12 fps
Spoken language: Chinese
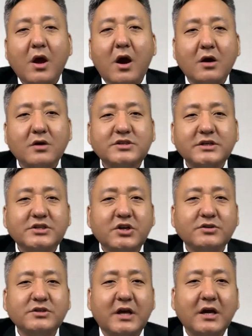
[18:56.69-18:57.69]
而这个
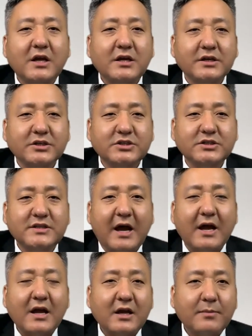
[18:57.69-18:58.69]
消息呢，也是
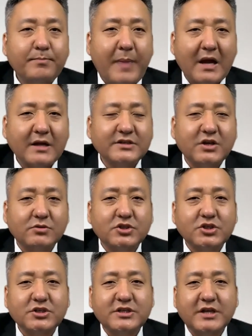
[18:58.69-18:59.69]
在半个小
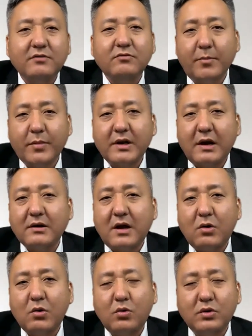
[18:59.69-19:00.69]
时之前我们刚
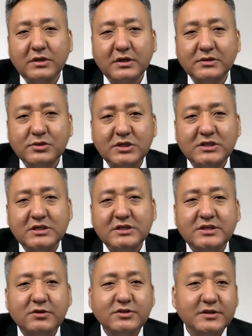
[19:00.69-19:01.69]
刚获得的最
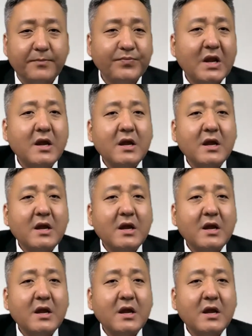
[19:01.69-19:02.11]
消息。